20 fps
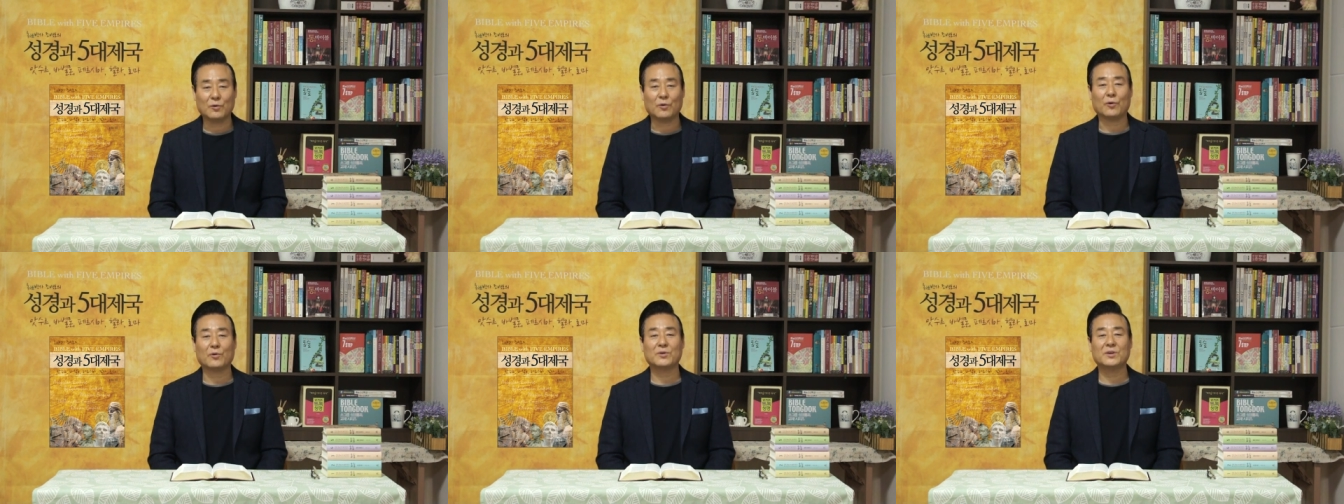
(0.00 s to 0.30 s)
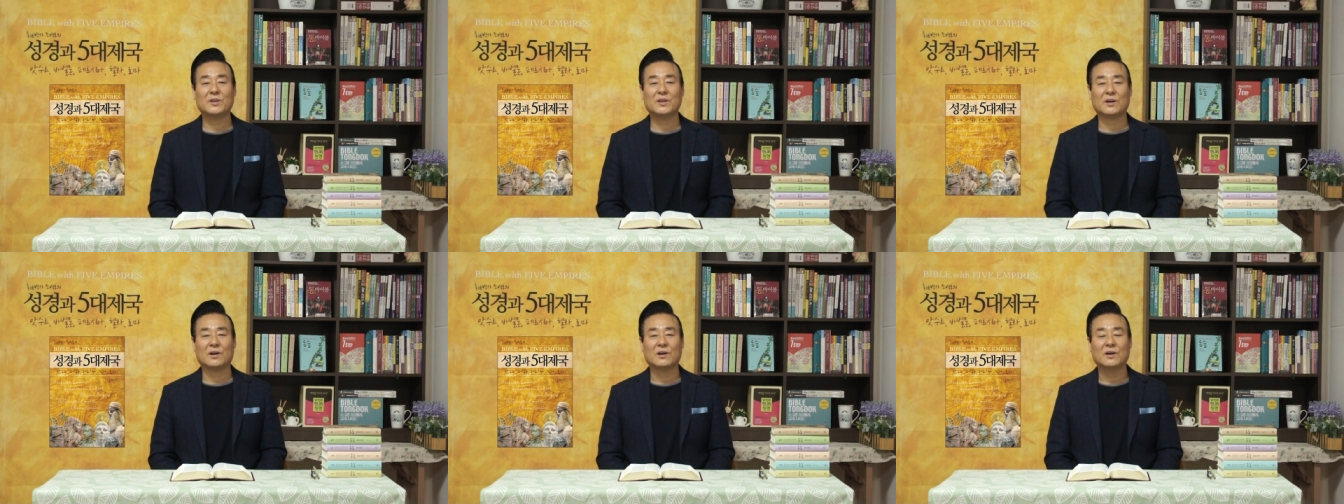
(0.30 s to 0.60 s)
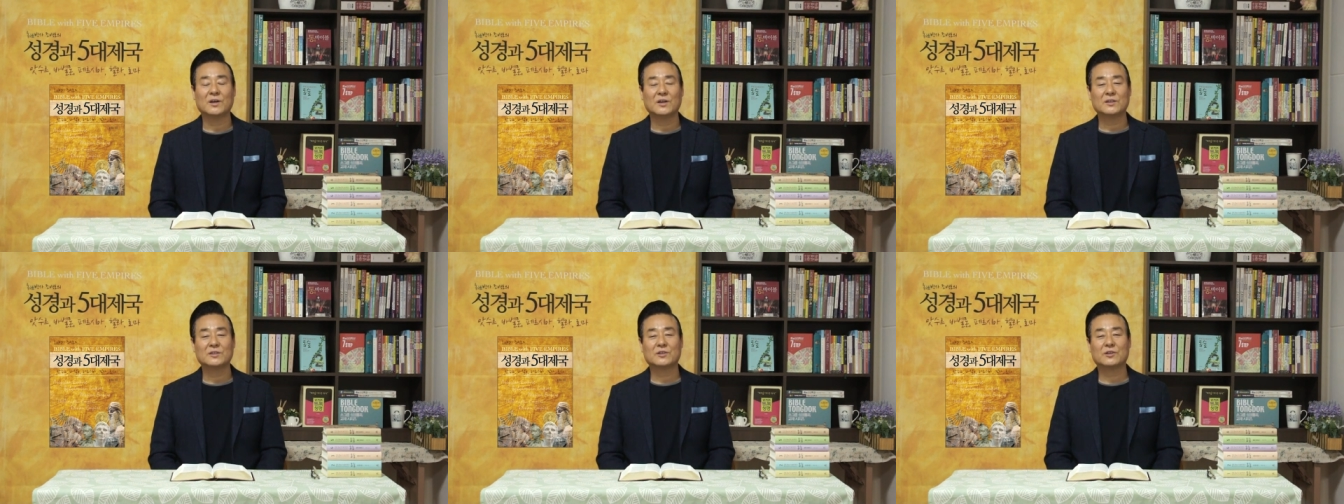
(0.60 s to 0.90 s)
오히려
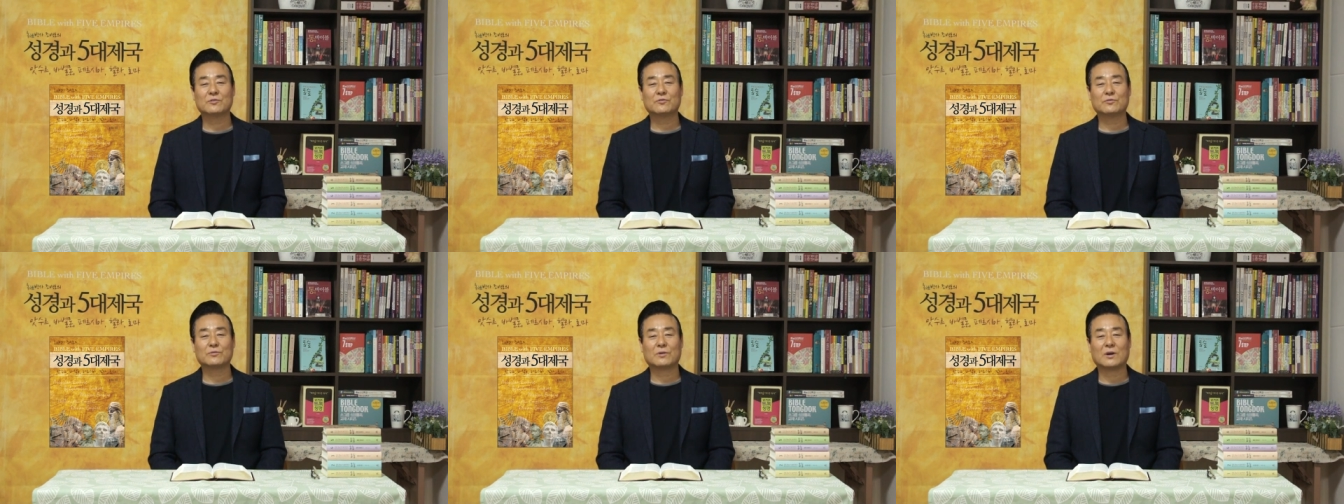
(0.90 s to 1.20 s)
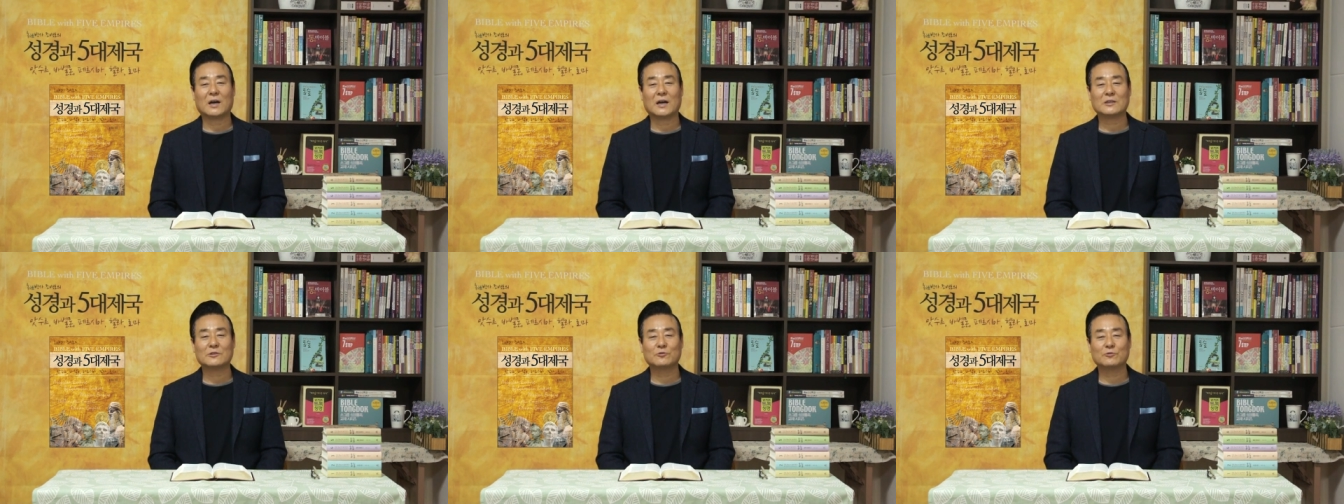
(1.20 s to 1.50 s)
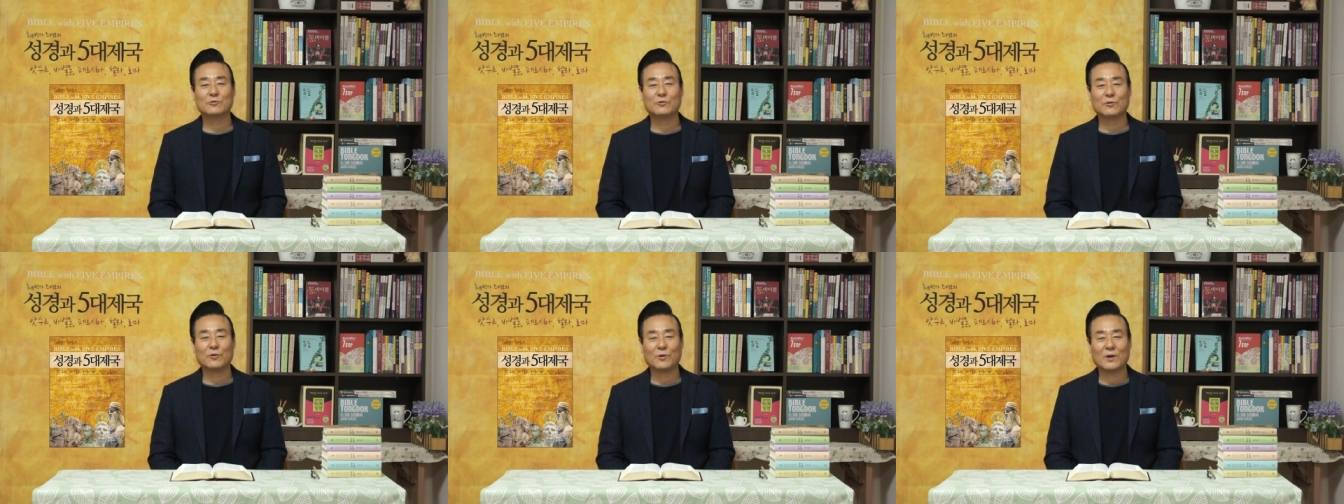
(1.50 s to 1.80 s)
적국
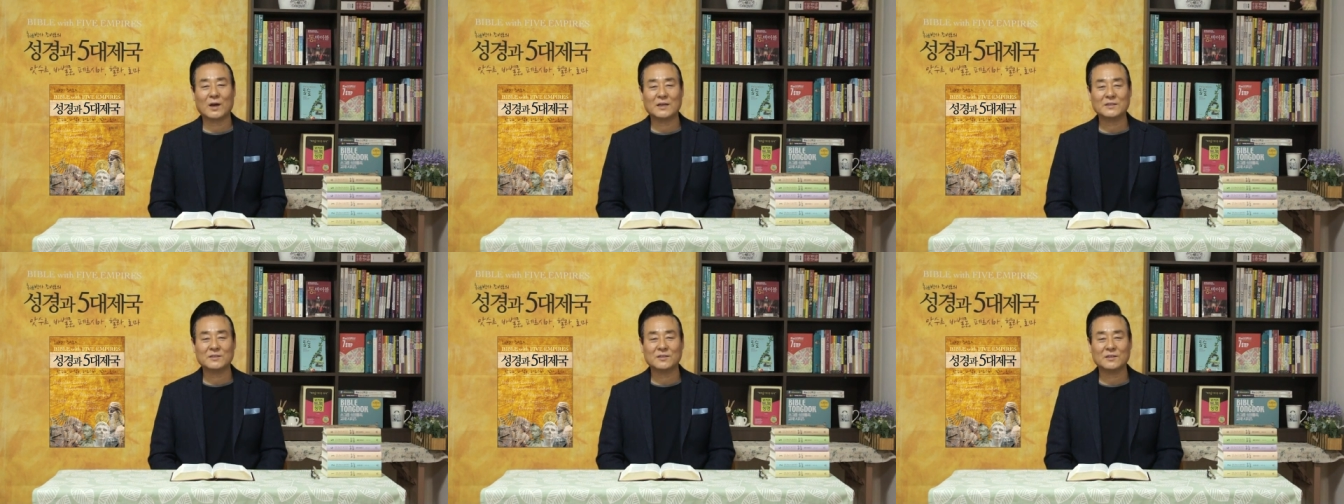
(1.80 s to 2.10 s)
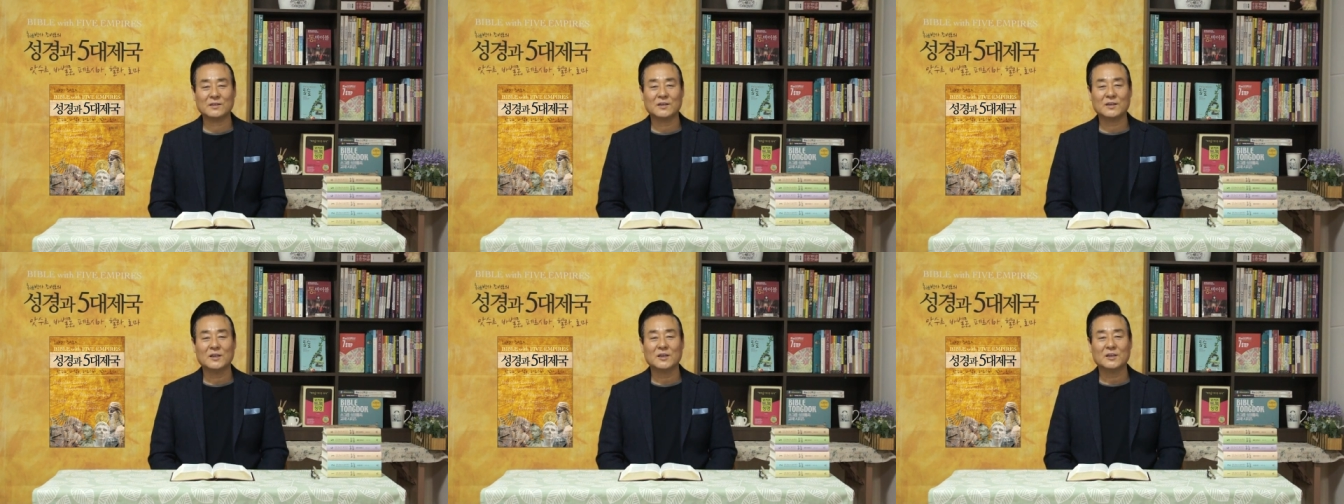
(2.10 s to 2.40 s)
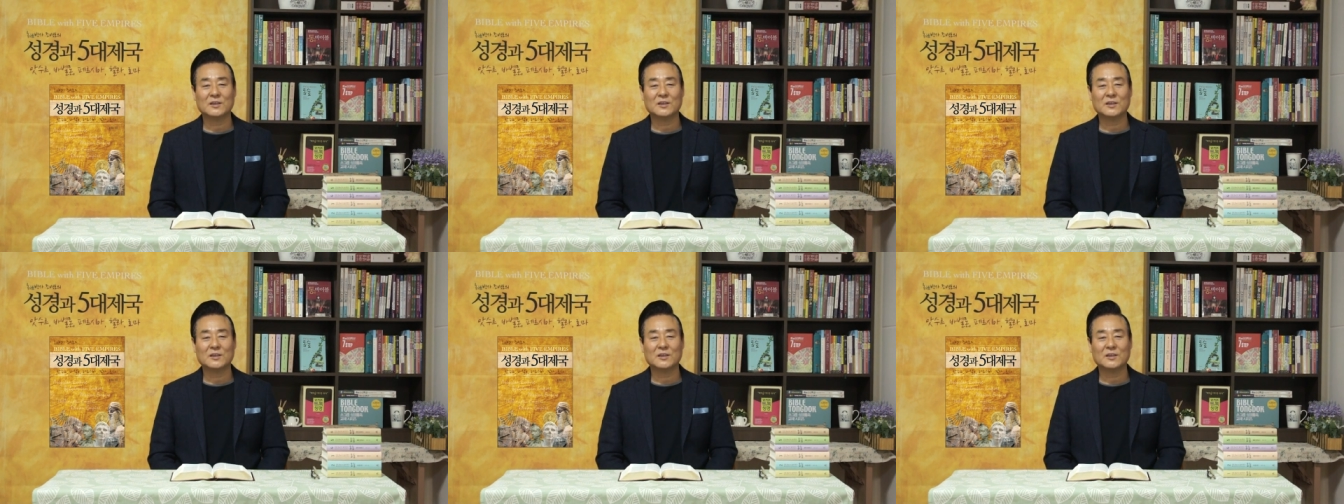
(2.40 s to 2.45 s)
아수르로 가서